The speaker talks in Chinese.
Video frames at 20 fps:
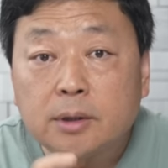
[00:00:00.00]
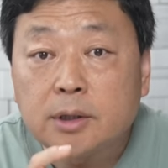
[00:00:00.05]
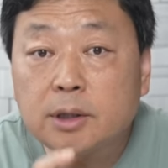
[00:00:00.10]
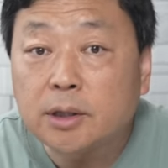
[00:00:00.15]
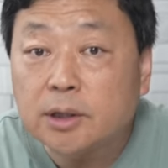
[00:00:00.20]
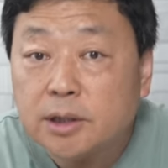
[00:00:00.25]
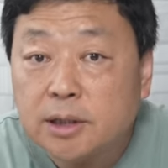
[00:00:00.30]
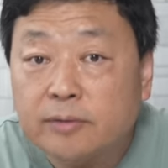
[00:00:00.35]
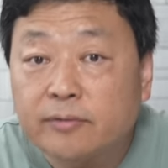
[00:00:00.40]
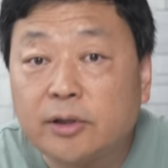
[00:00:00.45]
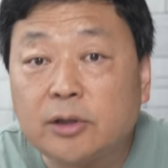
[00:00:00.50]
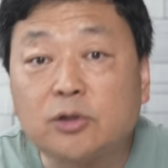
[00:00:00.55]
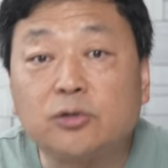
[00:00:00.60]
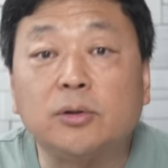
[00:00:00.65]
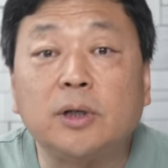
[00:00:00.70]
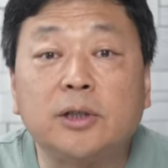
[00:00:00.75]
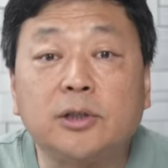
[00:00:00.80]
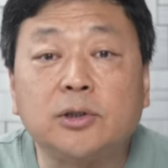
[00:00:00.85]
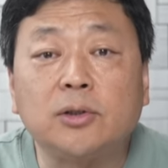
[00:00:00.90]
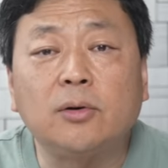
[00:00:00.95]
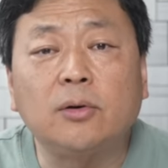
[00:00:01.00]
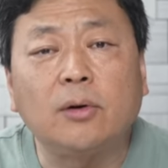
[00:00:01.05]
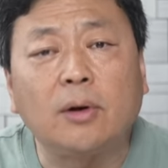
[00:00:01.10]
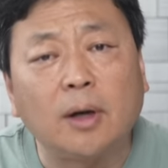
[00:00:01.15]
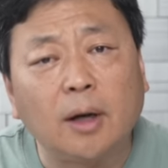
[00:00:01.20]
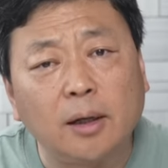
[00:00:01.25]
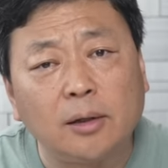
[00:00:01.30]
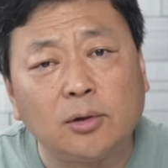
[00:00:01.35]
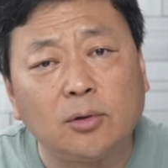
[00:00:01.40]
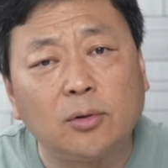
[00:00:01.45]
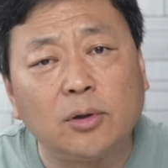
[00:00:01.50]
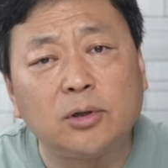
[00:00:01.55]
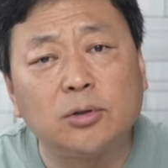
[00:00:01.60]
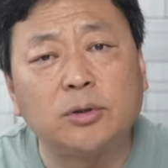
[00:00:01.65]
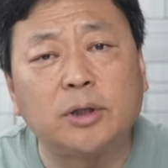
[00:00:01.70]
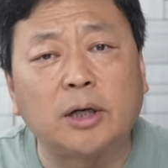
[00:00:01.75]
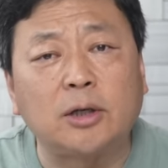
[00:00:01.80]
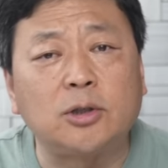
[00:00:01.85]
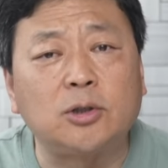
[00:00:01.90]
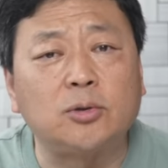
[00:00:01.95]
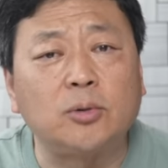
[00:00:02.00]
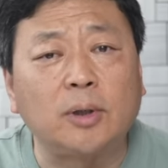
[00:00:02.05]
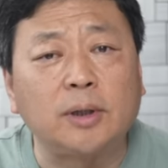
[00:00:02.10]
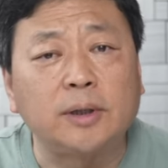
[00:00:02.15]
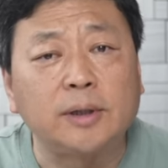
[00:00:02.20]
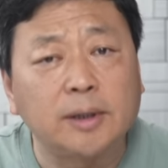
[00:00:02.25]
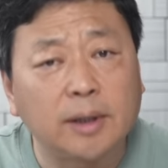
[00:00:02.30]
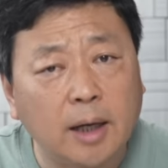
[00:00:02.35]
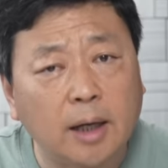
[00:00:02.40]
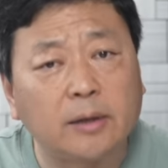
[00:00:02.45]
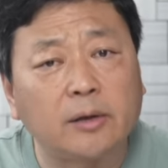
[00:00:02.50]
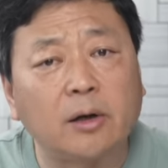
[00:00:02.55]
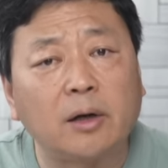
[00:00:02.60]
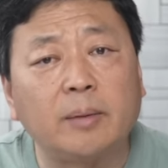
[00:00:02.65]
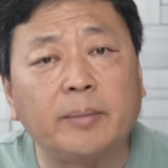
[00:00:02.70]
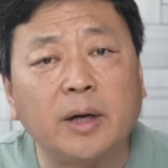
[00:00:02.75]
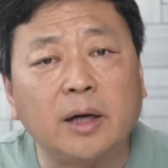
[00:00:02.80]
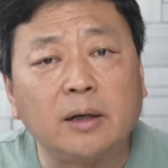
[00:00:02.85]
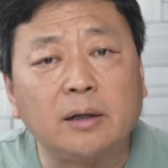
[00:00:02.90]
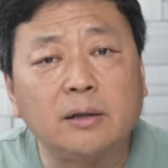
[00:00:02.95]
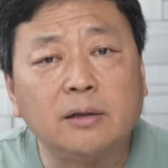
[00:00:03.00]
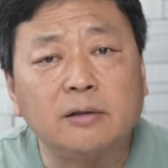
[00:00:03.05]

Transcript: 这个新闻出来之后，很多人就在这说：“你看到了吗？